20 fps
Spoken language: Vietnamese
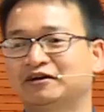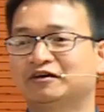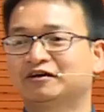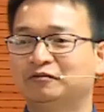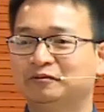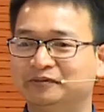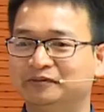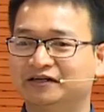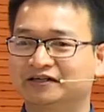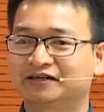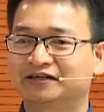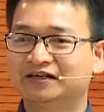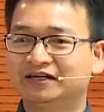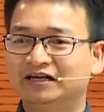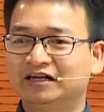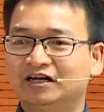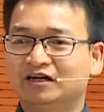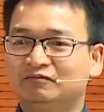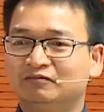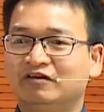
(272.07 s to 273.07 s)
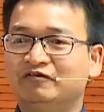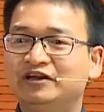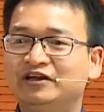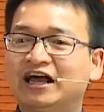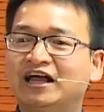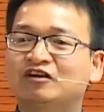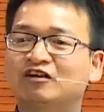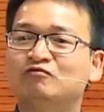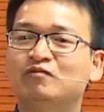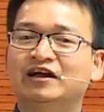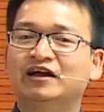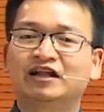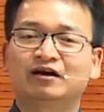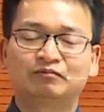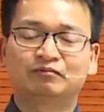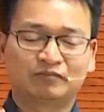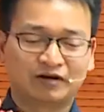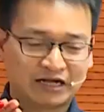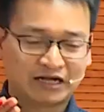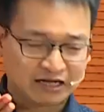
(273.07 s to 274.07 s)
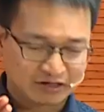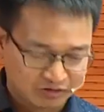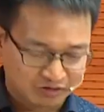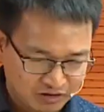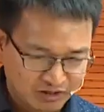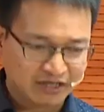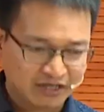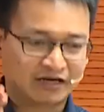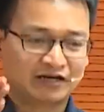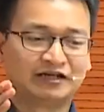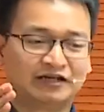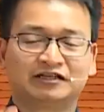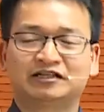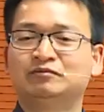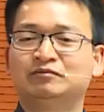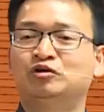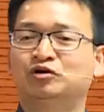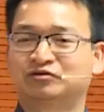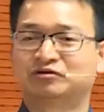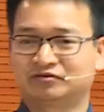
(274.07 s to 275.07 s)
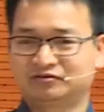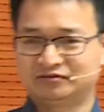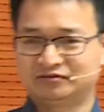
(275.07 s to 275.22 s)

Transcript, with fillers: 2020 bởi vì 2075 là nó là cái đỉnh T1